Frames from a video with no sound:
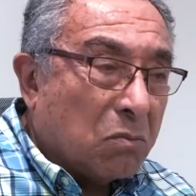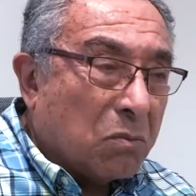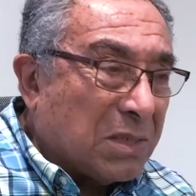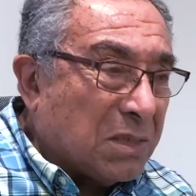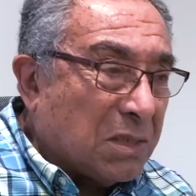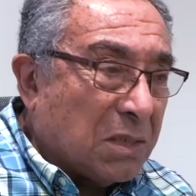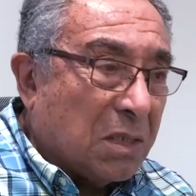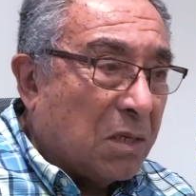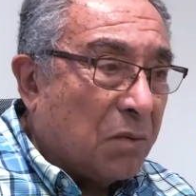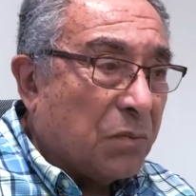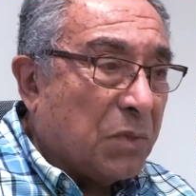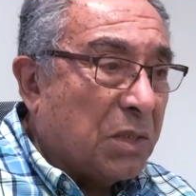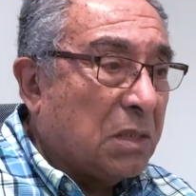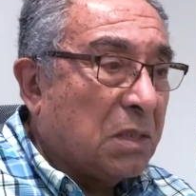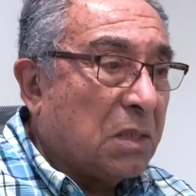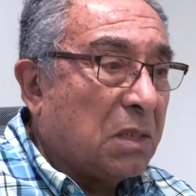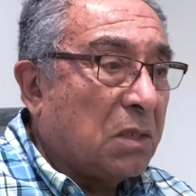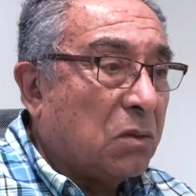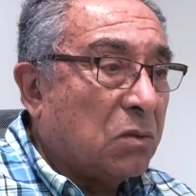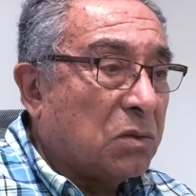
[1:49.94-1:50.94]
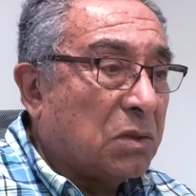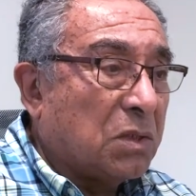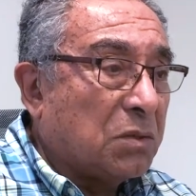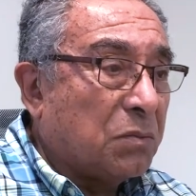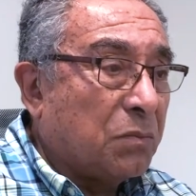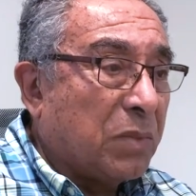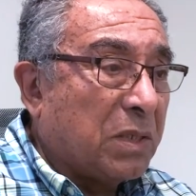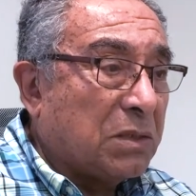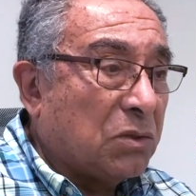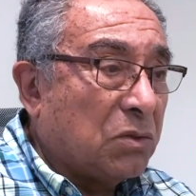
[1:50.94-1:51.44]
básicamente los
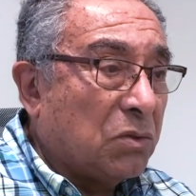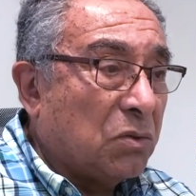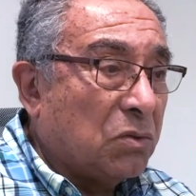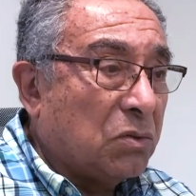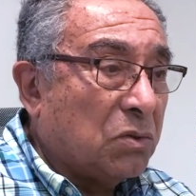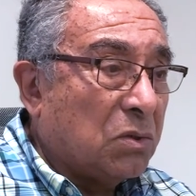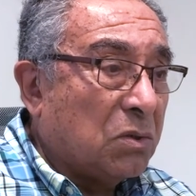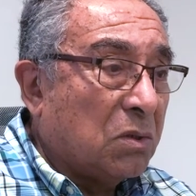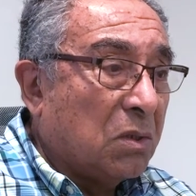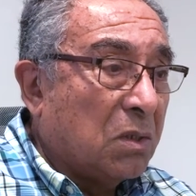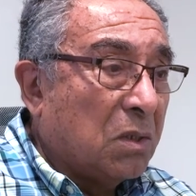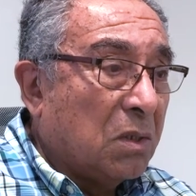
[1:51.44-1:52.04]
espacios